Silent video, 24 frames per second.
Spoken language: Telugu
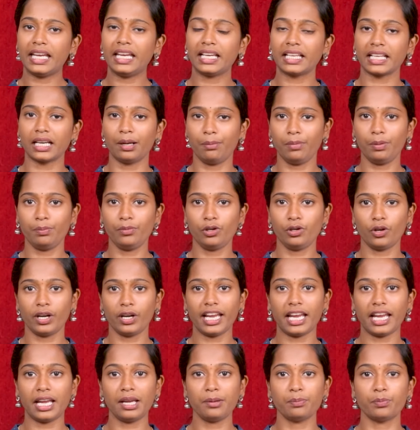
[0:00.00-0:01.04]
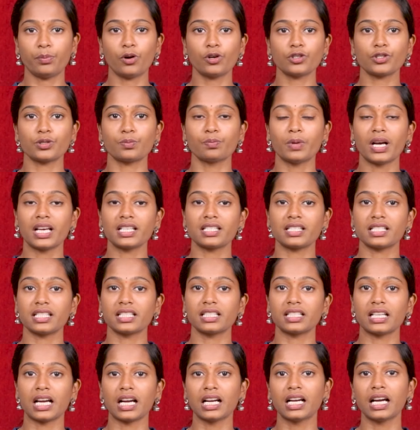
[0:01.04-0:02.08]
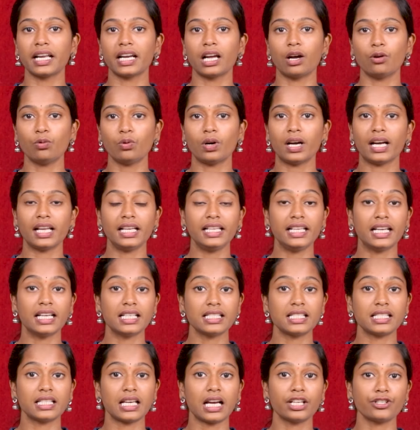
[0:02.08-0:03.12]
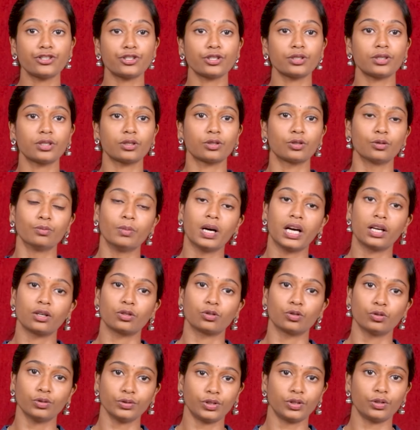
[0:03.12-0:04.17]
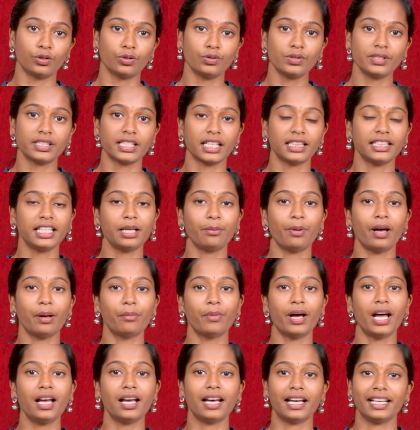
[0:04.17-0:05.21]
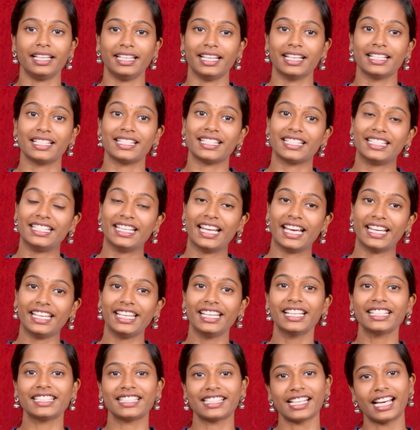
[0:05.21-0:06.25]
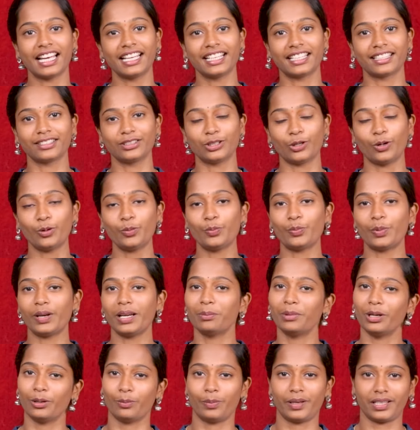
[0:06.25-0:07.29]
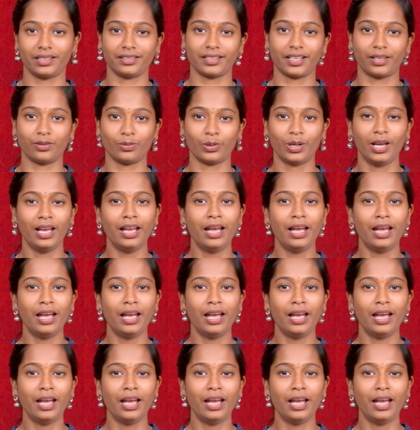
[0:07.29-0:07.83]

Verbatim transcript: ఈ క్రమంలోనే పోస్ట్ మాస్టర్ రంగారావు అలియాస్ అచ్యుత్ కుమార్ కూతురు సత్యభామ అలియాస్ నయన సారికతో ప్రేమలో పడతాడు